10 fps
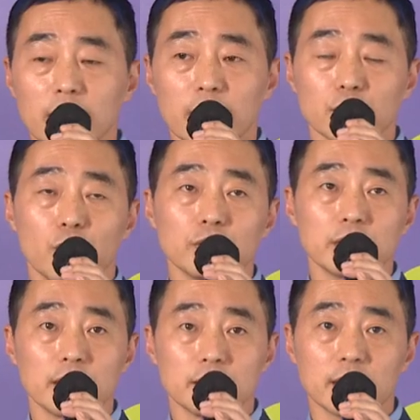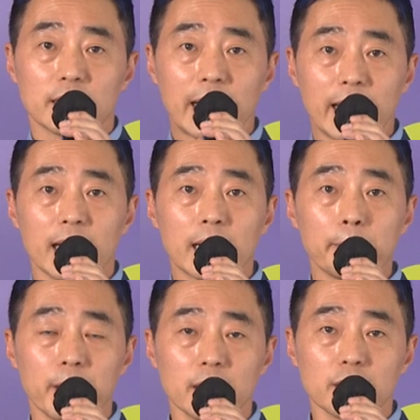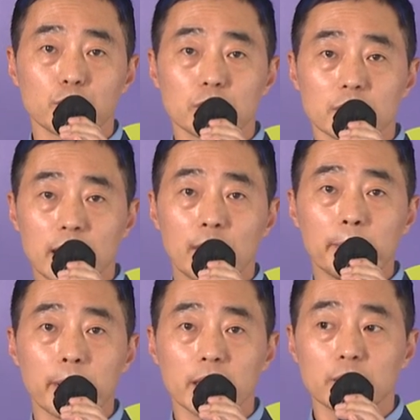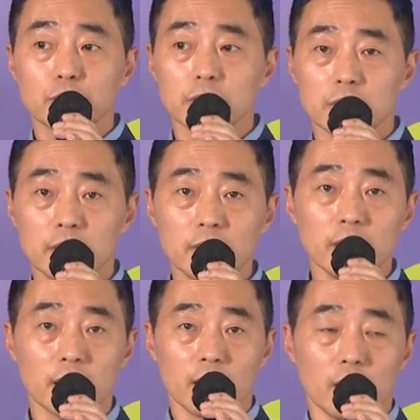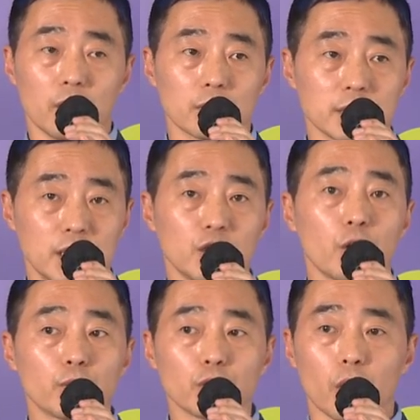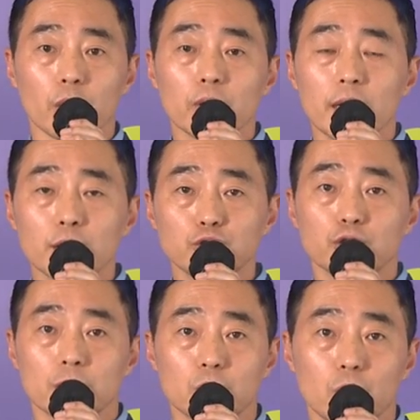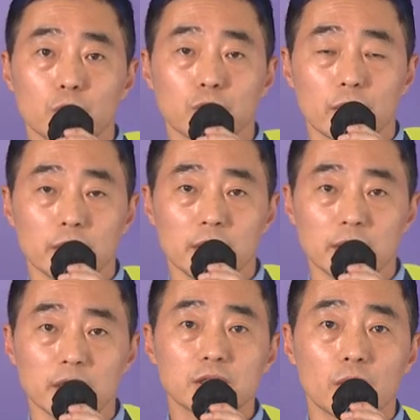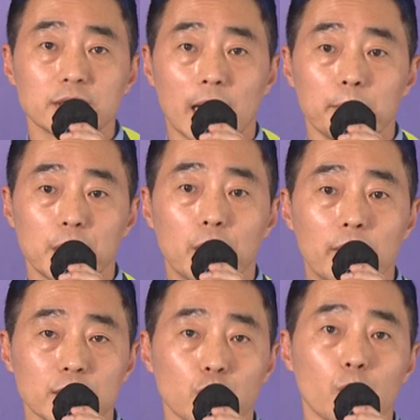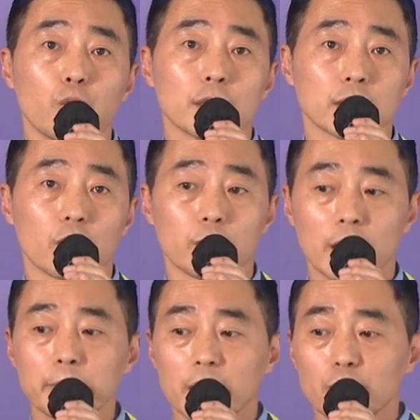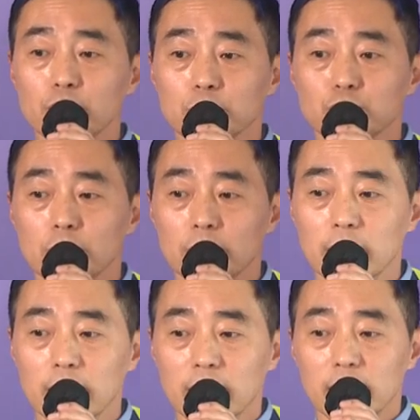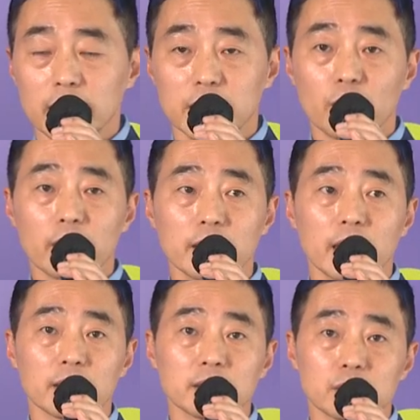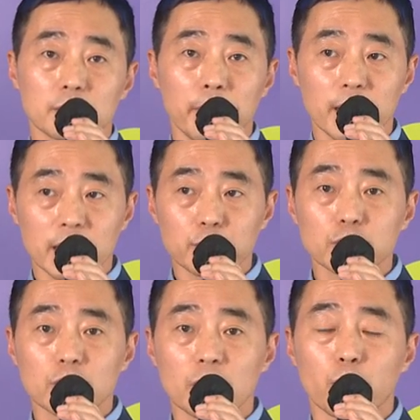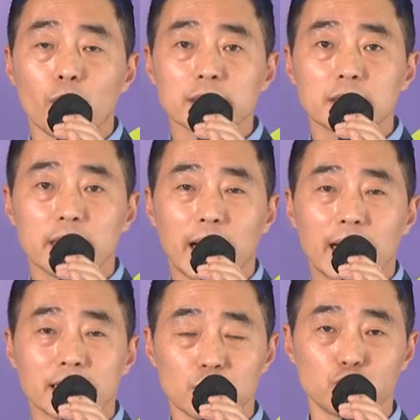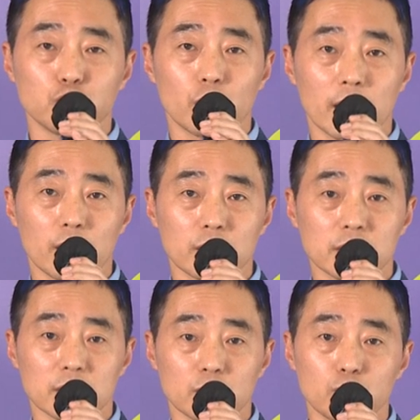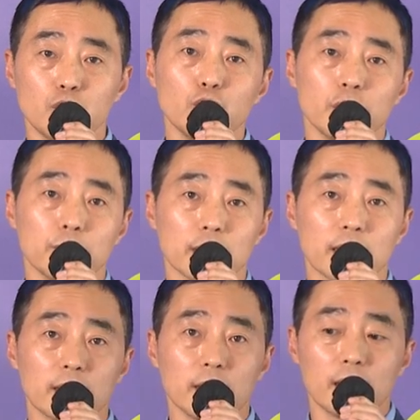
그래서 현재 이제 다양한 폐기물들, 생활 폐기물들을 어, 기업으로 연결할 수 있도록 저희들이 디지털 장비화와 정보화 작업을 함께 하고 있고요. 이렇게 된 폐기물들을 모았을 때 가장 중요한 것은 물류입니다.